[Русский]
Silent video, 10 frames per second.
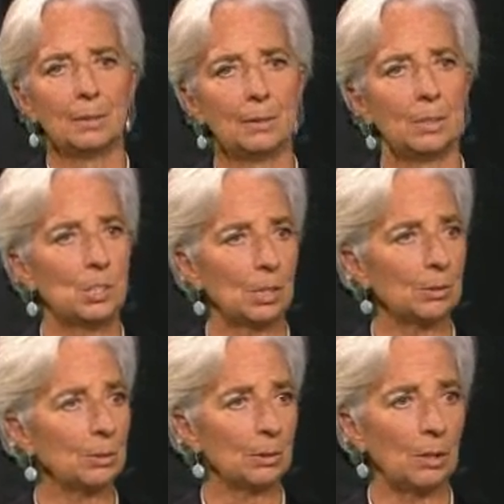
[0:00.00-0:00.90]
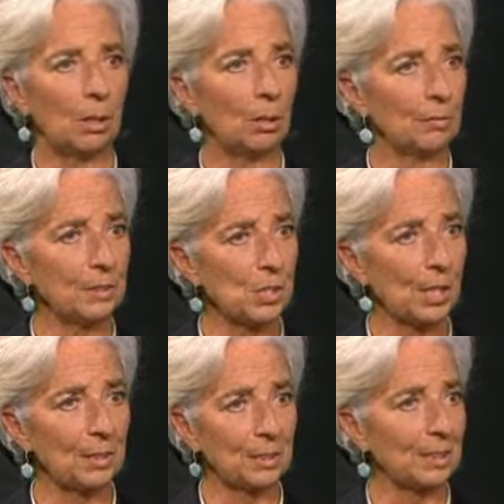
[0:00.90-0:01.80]
помню, что я по-прежнему
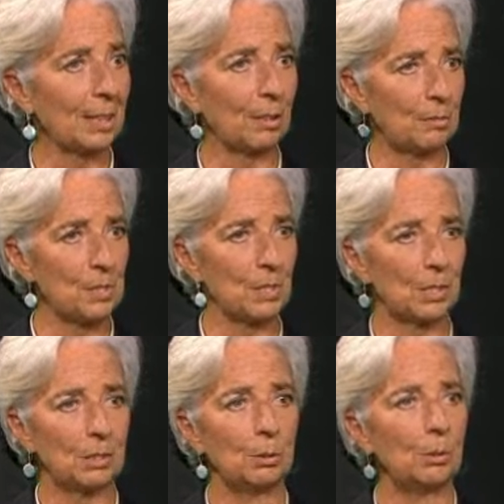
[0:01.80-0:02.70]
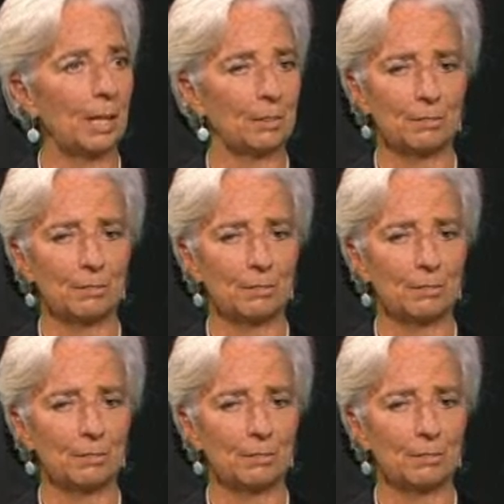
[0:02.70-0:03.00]
помню сейчас